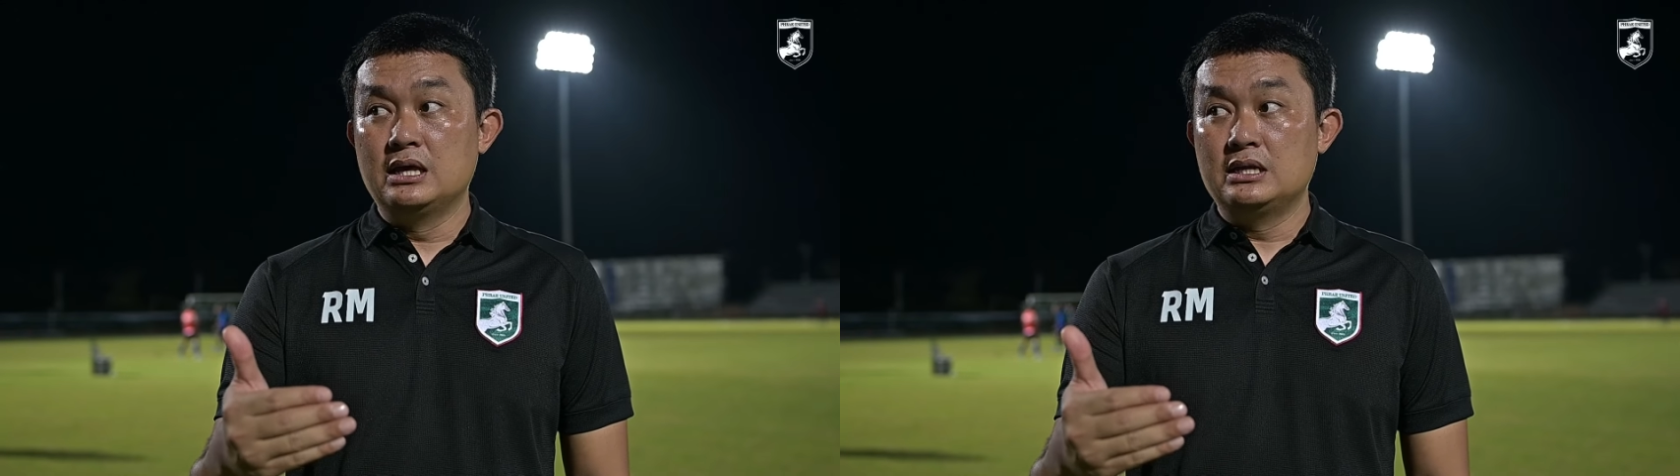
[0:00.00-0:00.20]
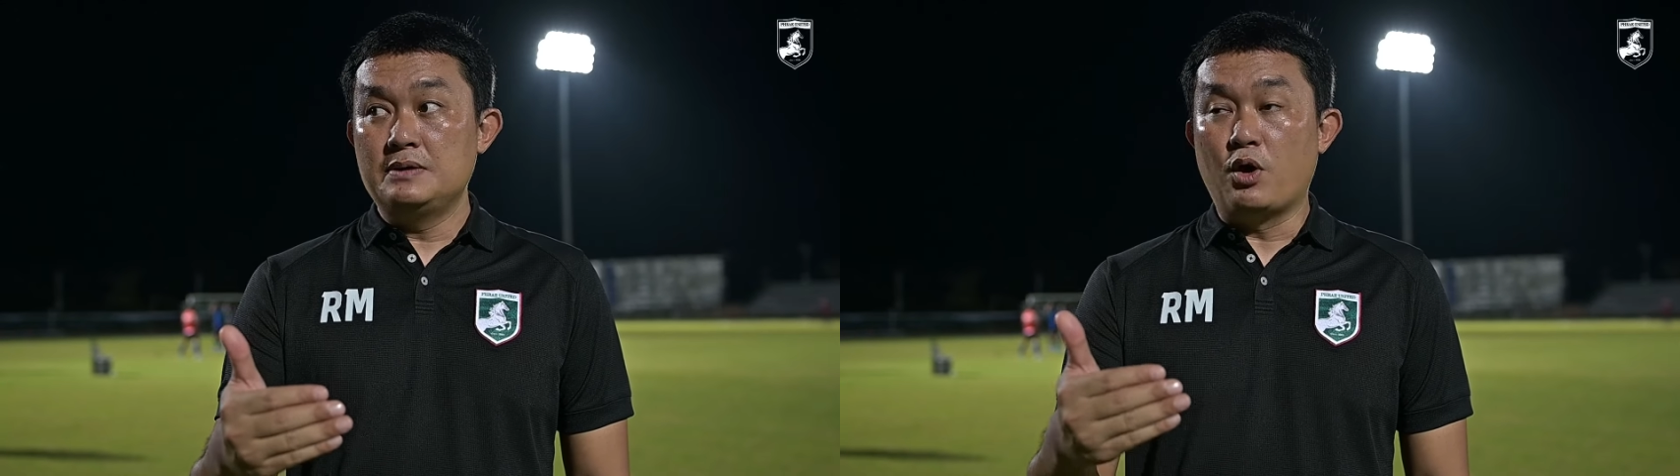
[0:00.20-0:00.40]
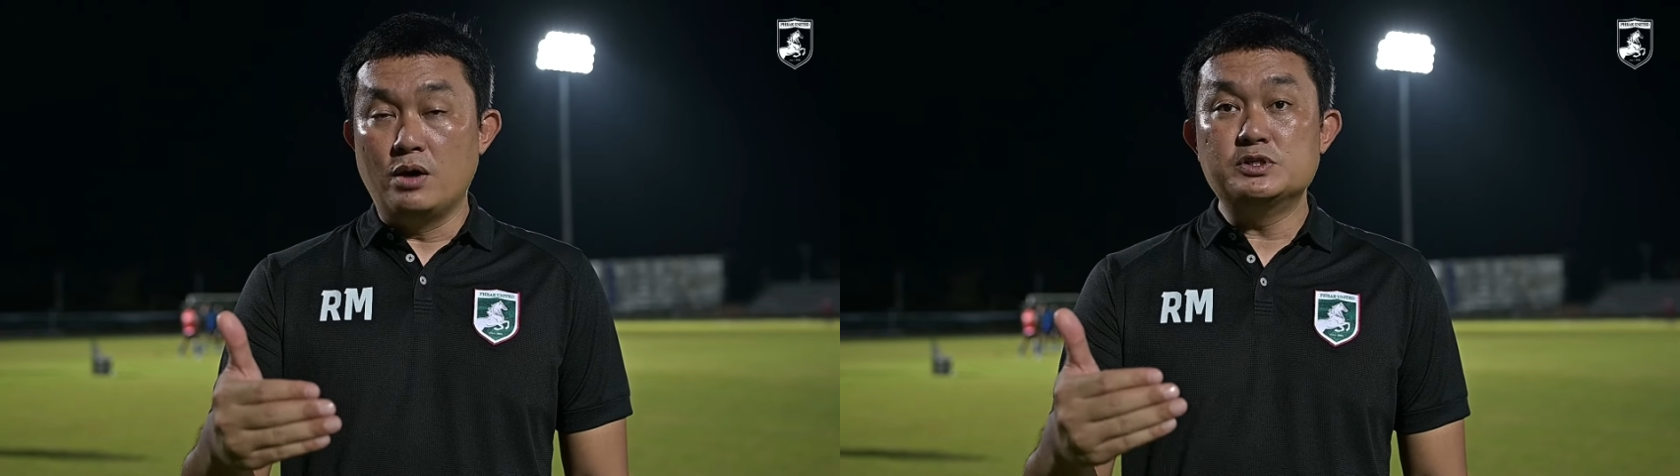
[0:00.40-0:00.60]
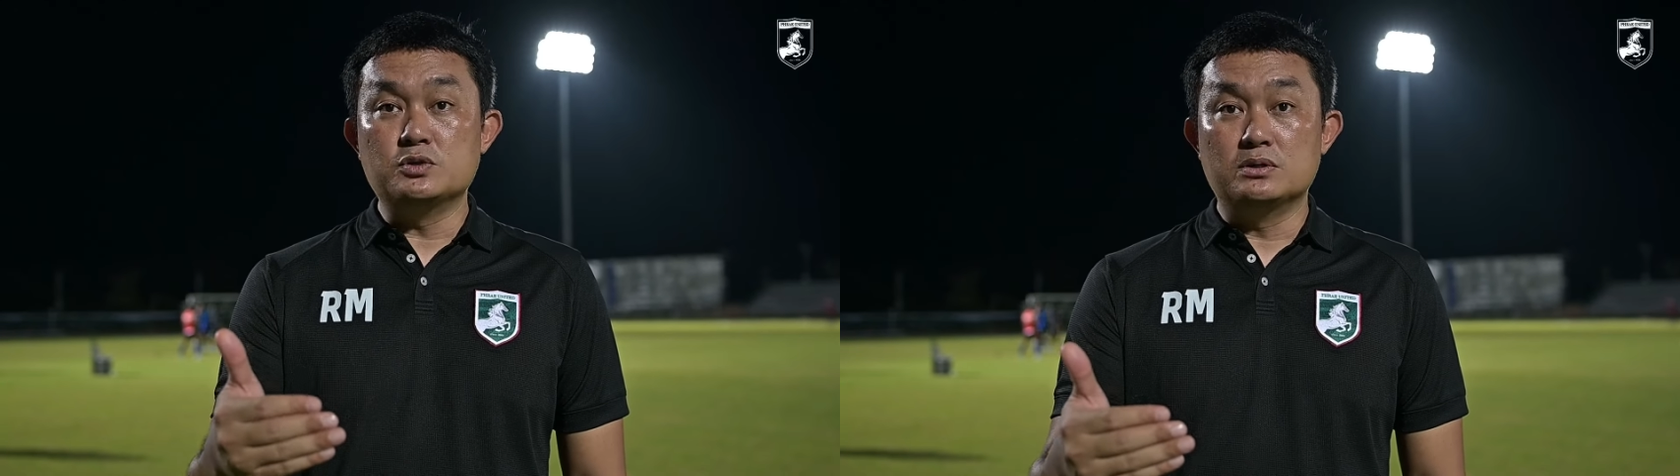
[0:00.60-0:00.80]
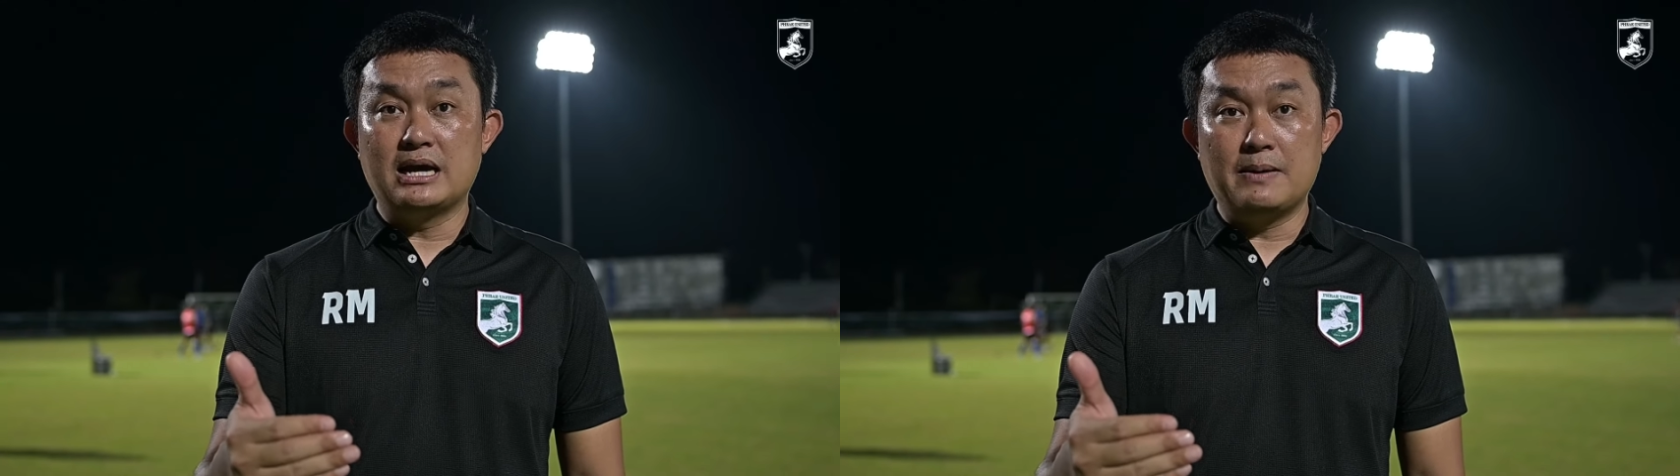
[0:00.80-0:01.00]
ที่พร้อมที่สุ
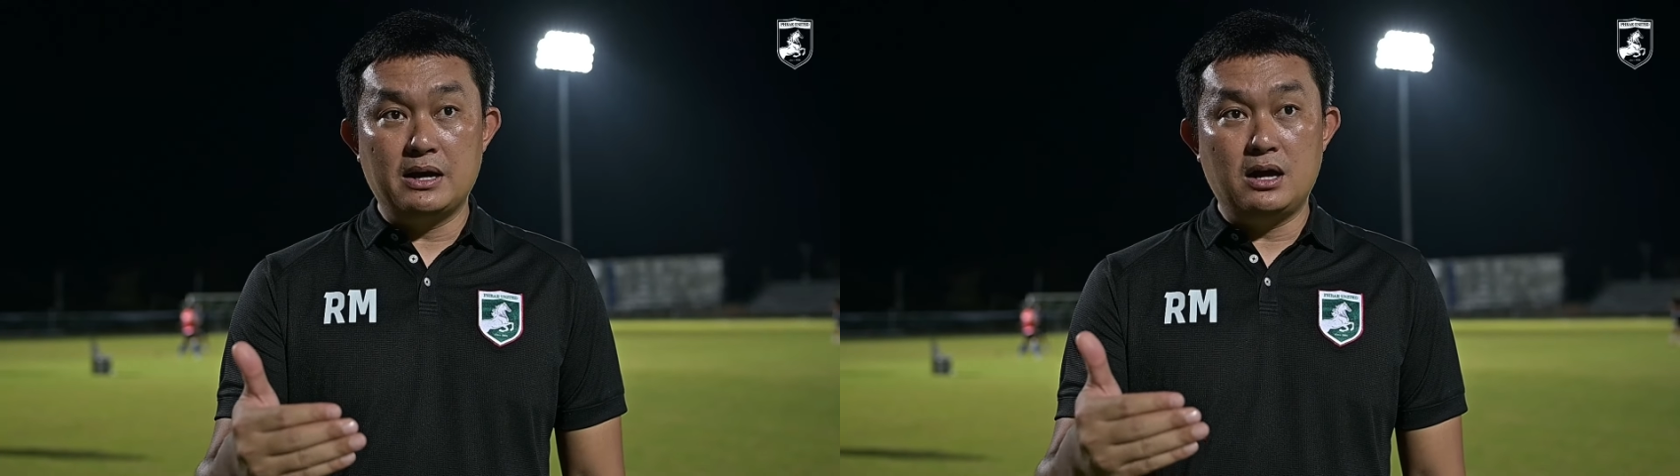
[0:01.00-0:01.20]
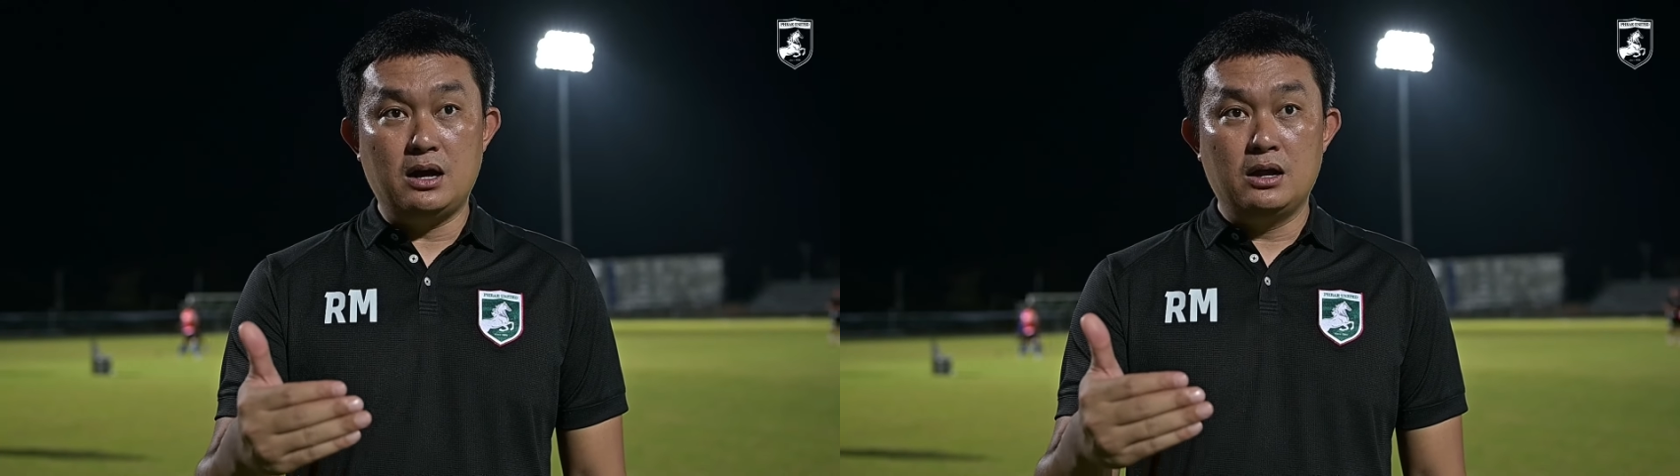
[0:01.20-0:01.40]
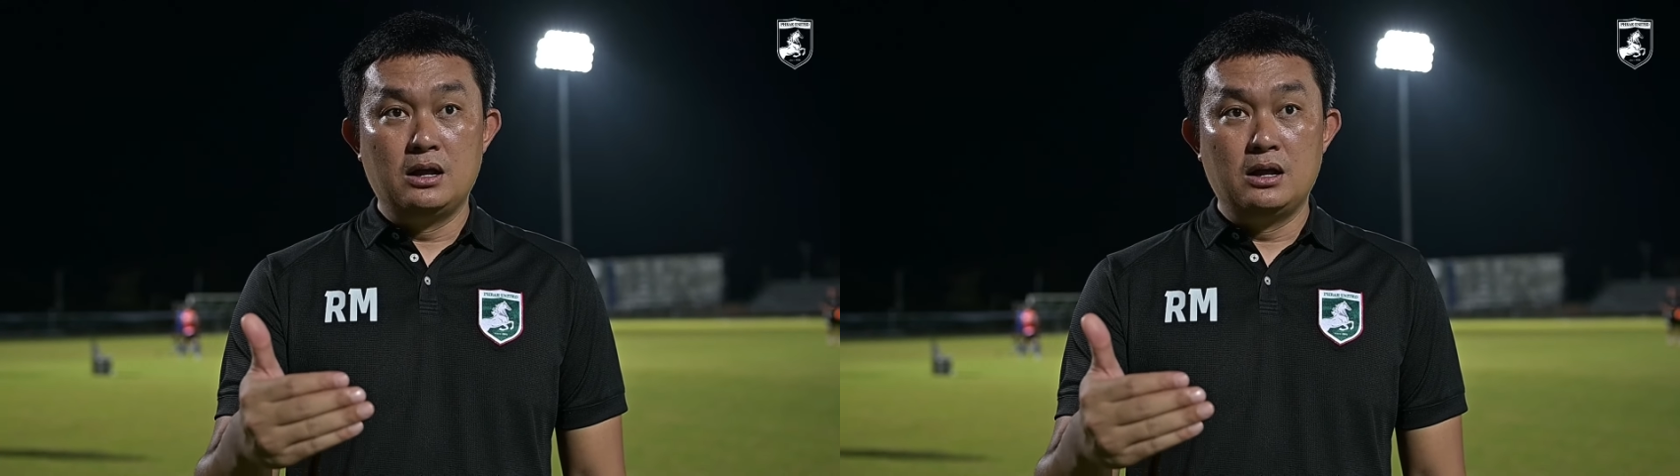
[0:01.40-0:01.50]
ดนะครับแล้วก็